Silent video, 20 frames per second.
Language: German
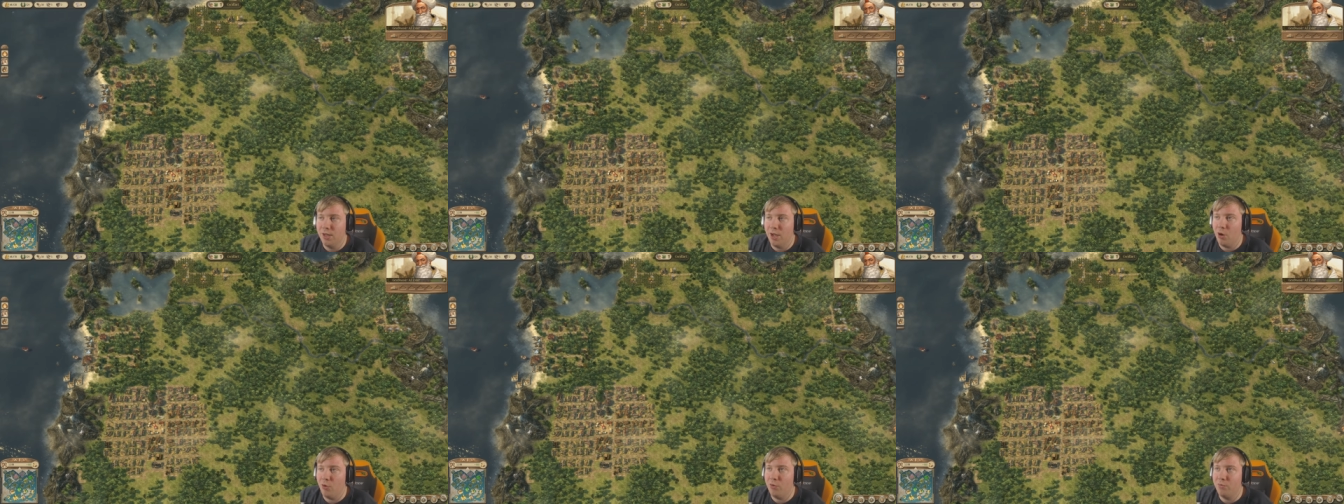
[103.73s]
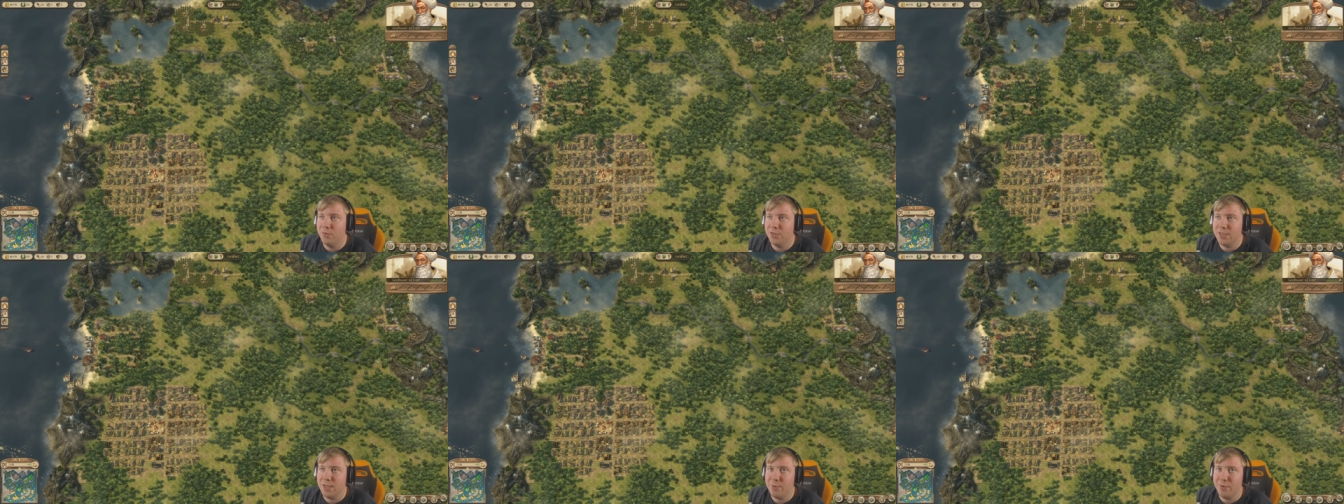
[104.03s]
Auch
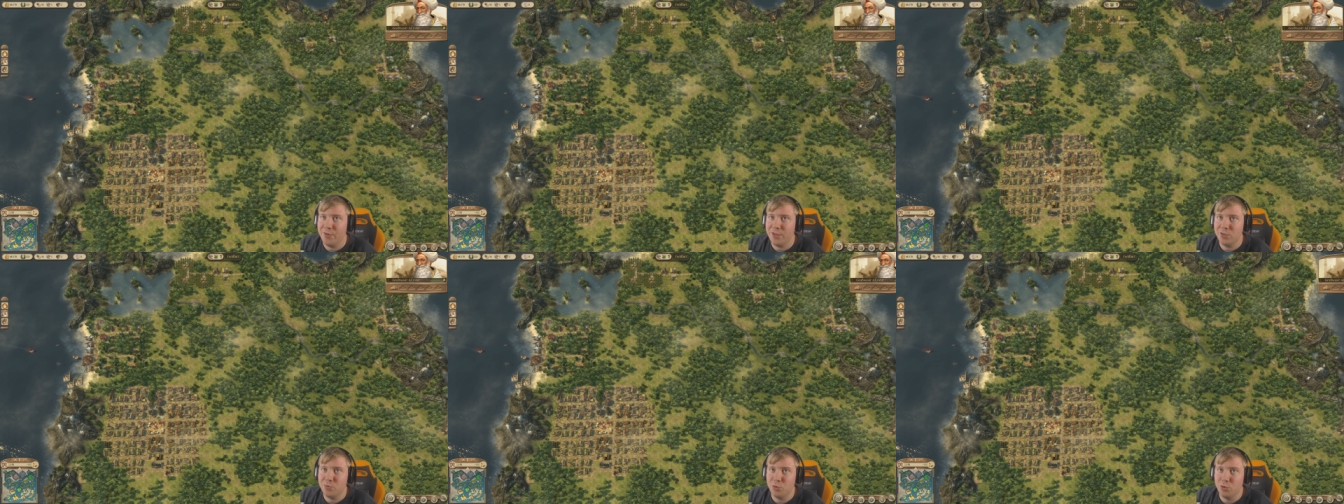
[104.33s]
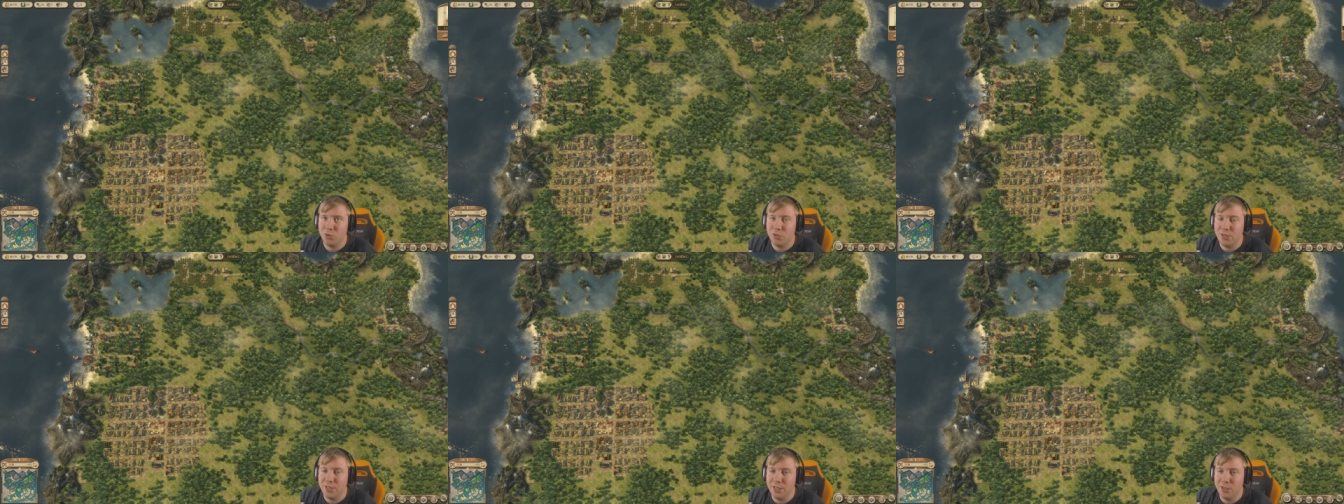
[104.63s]
wenn wir selber welches
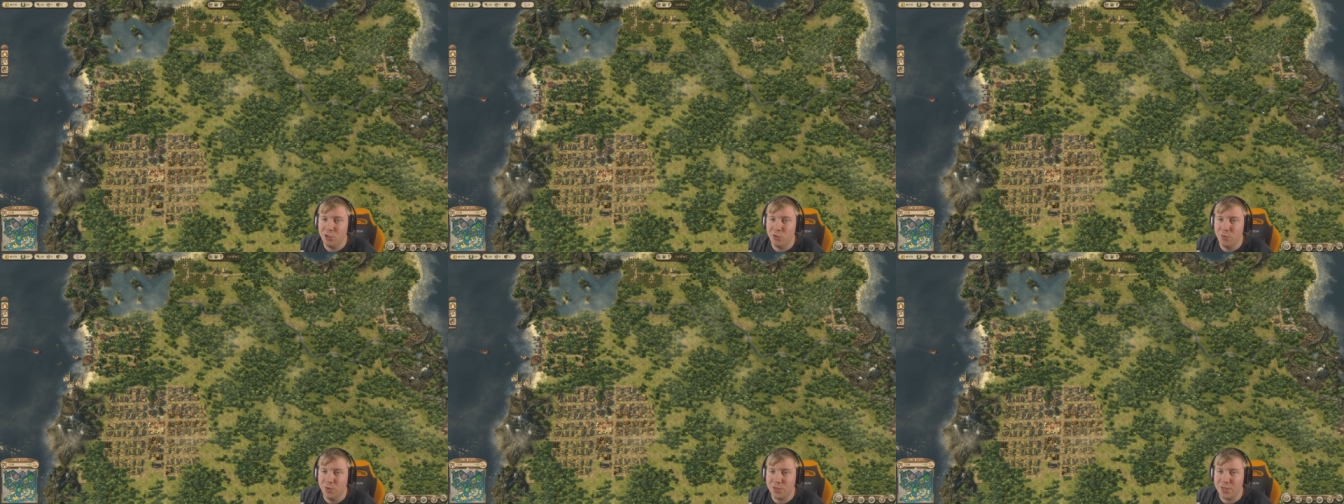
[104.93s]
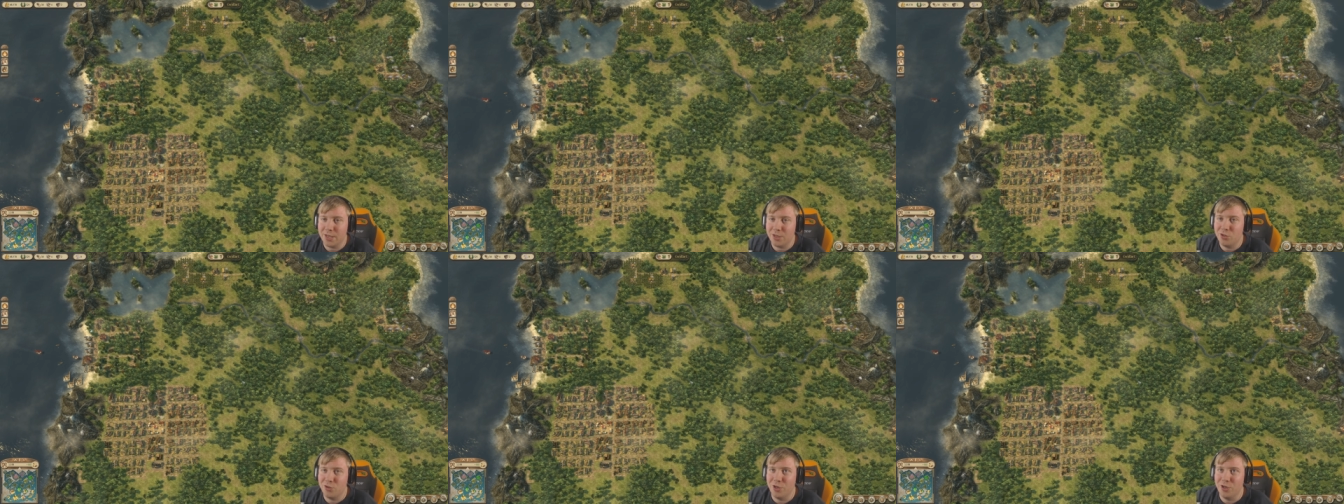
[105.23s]
produzieren, können wir das
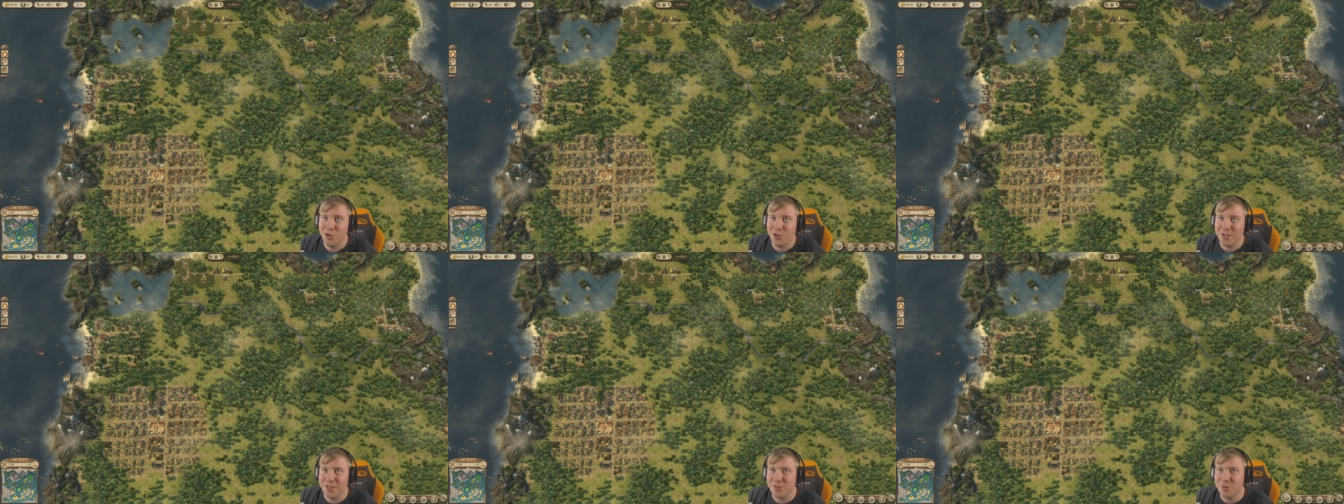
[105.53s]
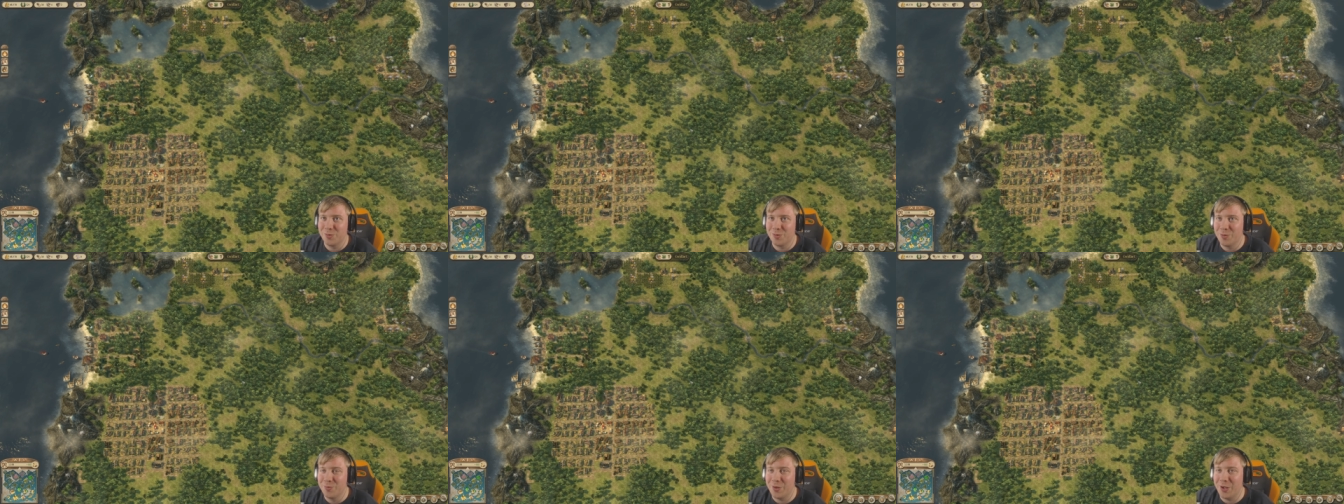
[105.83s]
aktuell noch ganz
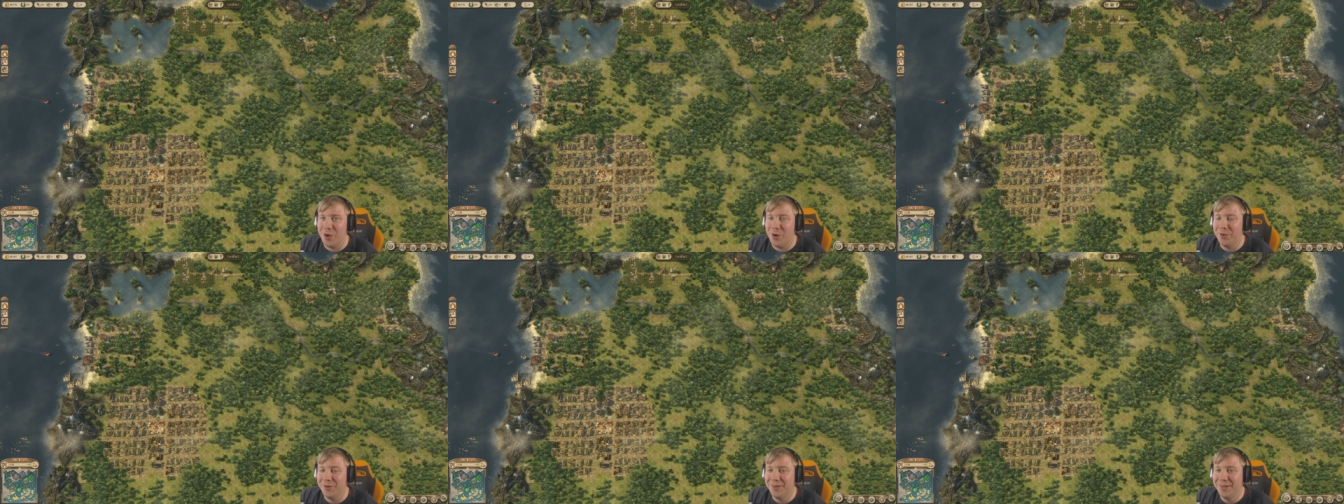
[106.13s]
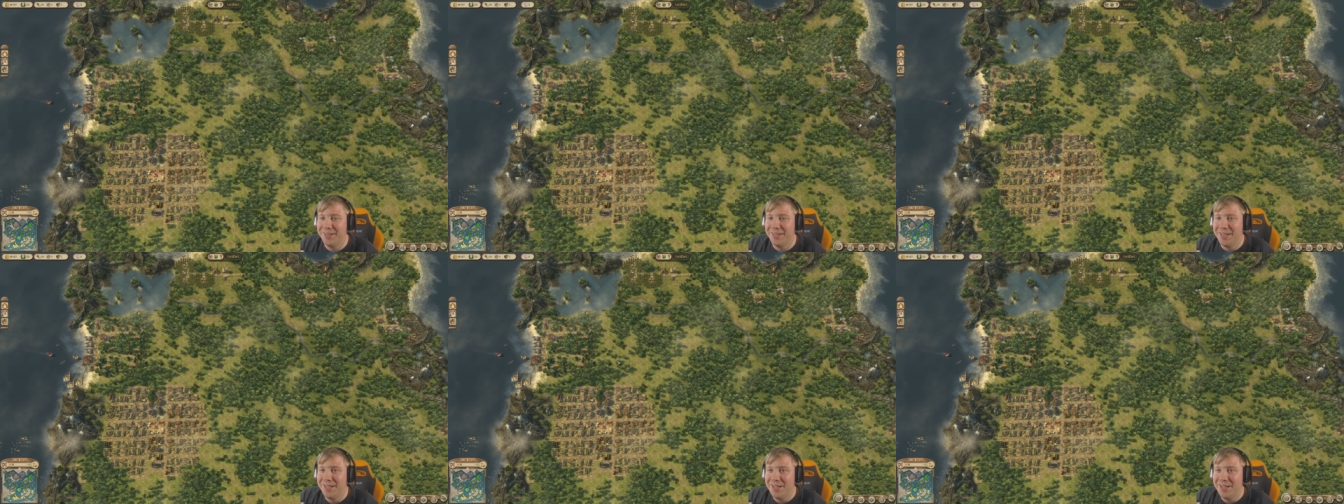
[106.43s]
gut gebrauchen,